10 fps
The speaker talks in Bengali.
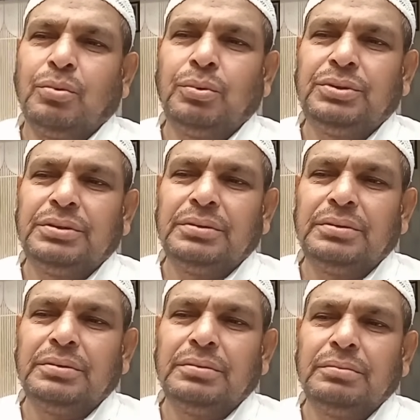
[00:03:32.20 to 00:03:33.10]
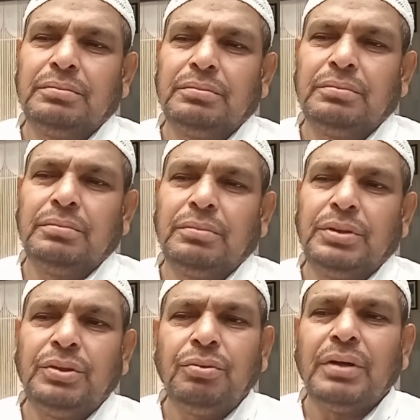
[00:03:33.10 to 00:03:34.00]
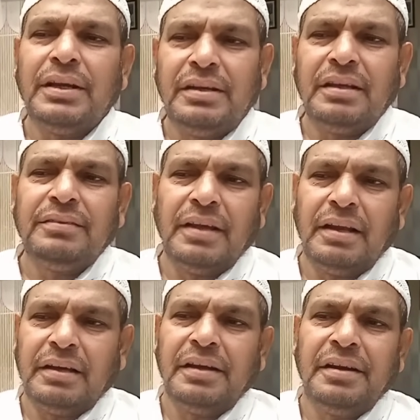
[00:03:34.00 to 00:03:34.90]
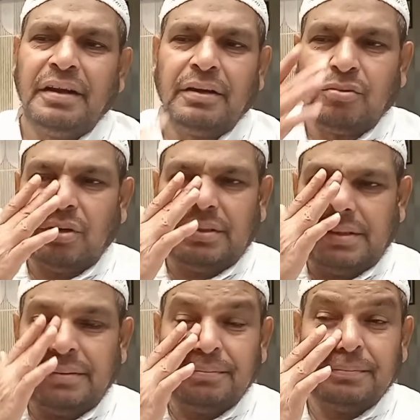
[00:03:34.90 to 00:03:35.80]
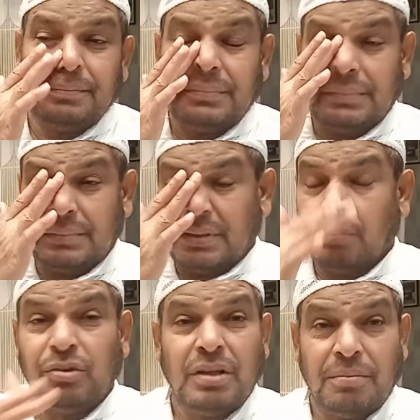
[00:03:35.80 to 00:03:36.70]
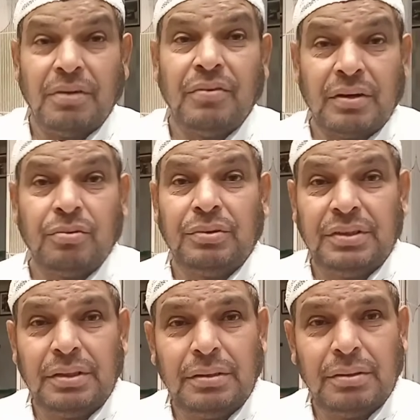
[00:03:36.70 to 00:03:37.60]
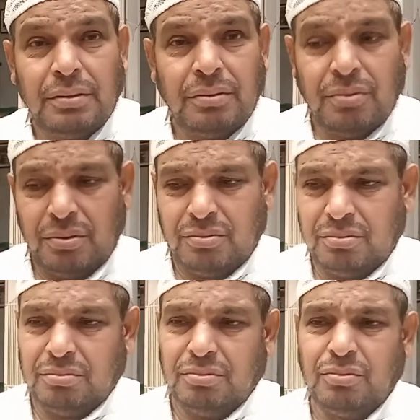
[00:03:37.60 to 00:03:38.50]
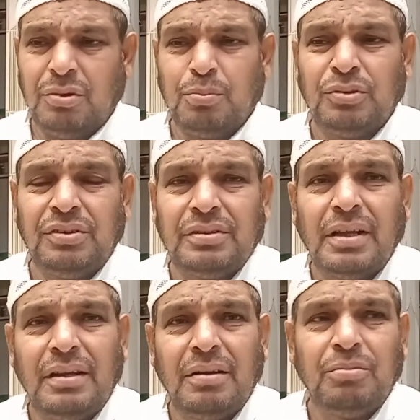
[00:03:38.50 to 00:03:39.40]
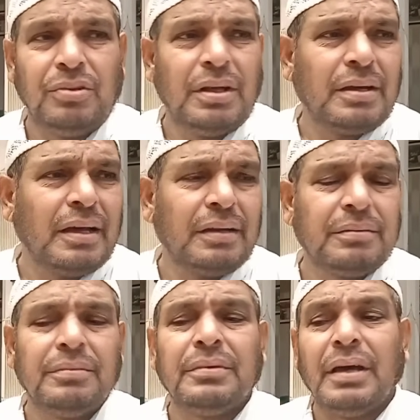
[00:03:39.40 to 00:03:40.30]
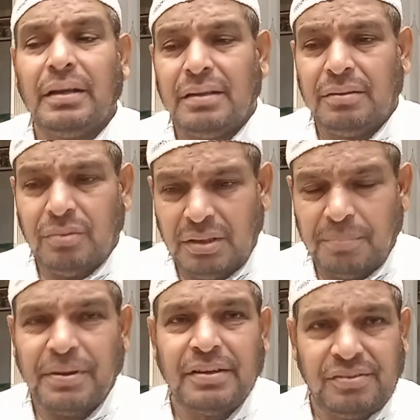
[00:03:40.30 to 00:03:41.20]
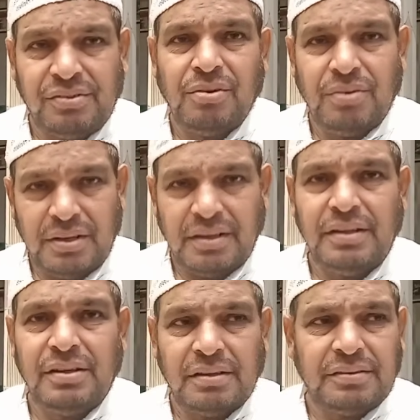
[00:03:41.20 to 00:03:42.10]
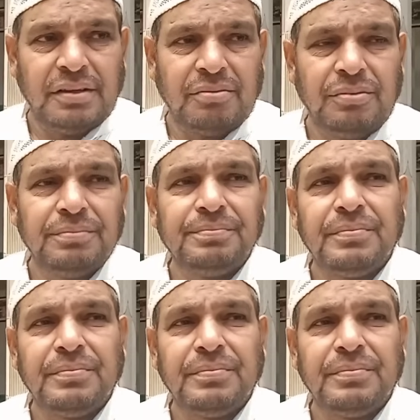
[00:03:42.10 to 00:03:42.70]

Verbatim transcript: কোচ কিছুটা ইন্ডিয়ান ছেলেকে ইন্ডিকেট করেছে তার মধ্যে আমরা ওয়ার্ক করছি হয়তো কুড়ি পঁচিশ তারিখের মধ্যে কাল কালকে দীপাকেশ ছিল এখানেই আছে এখন